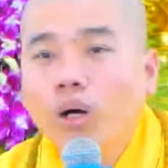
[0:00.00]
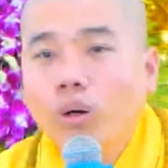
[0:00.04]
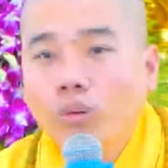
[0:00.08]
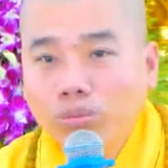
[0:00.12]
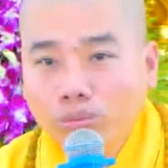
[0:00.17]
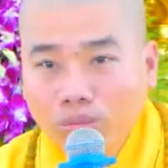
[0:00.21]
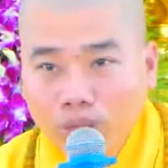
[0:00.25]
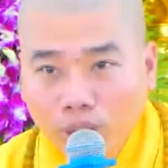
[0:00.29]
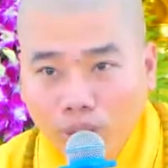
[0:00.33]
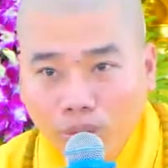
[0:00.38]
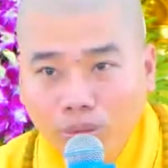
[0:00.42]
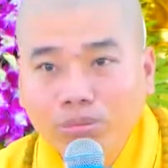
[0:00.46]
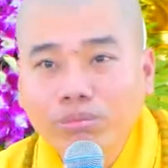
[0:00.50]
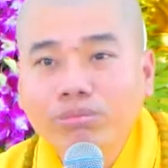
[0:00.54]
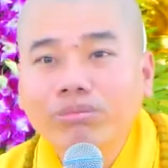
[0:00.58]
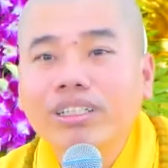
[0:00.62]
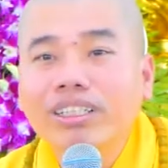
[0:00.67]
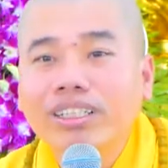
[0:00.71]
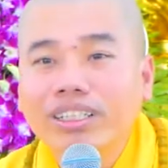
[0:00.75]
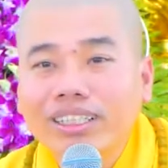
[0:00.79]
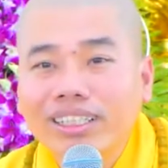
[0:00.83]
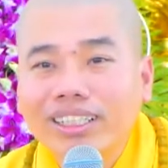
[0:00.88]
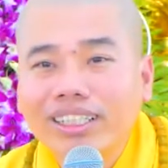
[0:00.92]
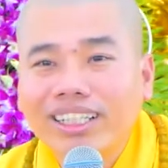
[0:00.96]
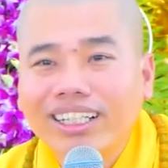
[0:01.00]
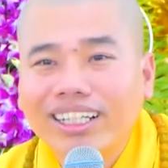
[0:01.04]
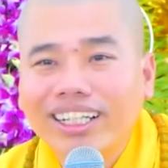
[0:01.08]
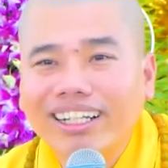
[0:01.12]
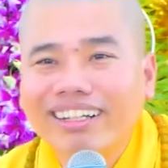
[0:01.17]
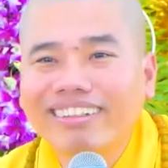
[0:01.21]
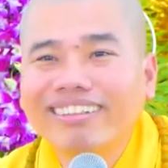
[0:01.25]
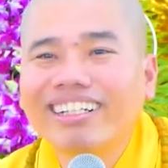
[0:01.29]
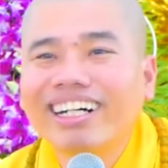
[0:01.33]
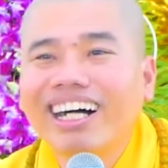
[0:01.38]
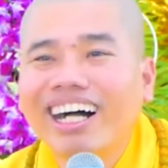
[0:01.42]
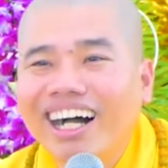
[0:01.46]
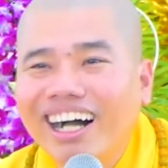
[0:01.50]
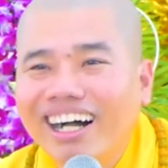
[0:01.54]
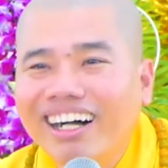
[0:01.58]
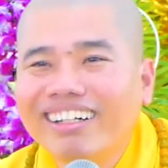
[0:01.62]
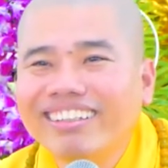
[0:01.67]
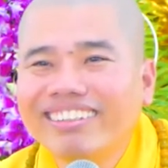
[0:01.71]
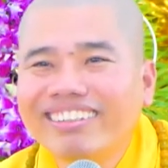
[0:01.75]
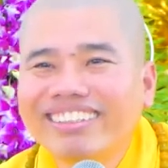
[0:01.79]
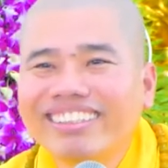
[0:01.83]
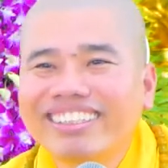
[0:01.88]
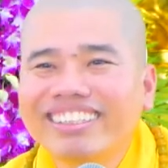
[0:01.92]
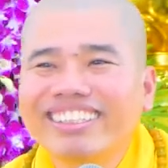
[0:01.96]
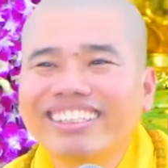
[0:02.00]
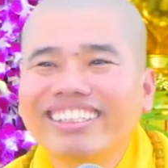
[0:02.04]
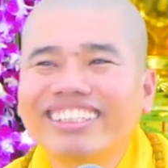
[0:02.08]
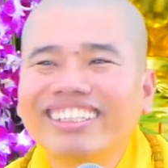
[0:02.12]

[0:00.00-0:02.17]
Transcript: cũng đúng nữa, đúng không?